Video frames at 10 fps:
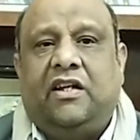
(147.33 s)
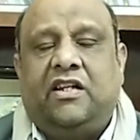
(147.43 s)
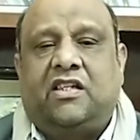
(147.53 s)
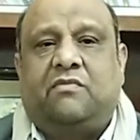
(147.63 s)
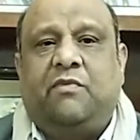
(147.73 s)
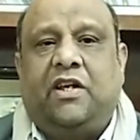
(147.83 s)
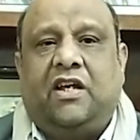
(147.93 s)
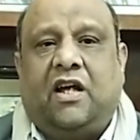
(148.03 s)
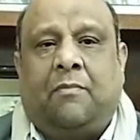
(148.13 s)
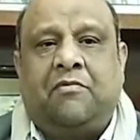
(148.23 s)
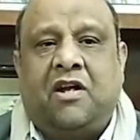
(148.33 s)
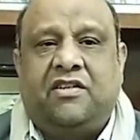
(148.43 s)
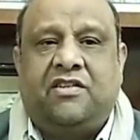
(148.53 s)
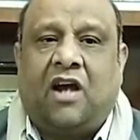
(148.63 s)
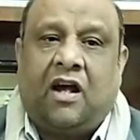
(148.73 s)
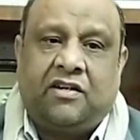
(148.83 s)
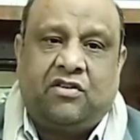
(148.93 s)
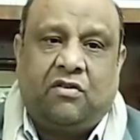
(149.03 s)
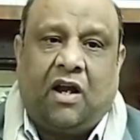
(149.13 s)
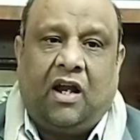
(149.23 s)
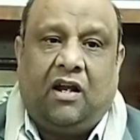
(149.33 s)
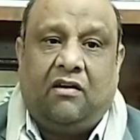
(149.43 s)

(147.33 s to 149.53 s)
इसमें अपना चार्ज जो है